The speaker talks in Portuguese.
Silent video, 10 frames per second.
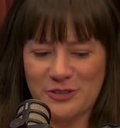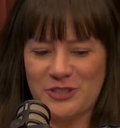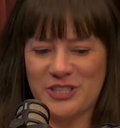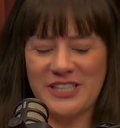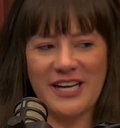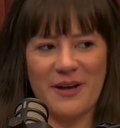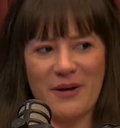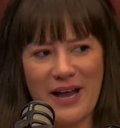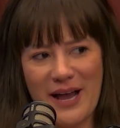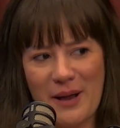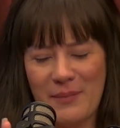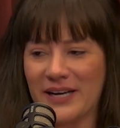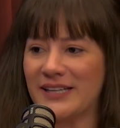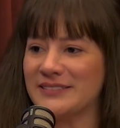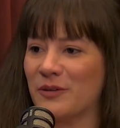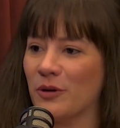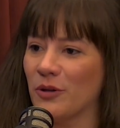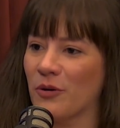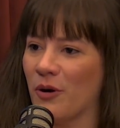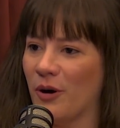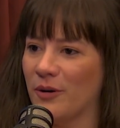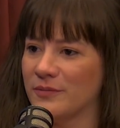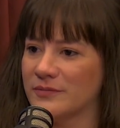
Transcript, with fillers: dia a Maraísa colocou. Eu respondi a pergunta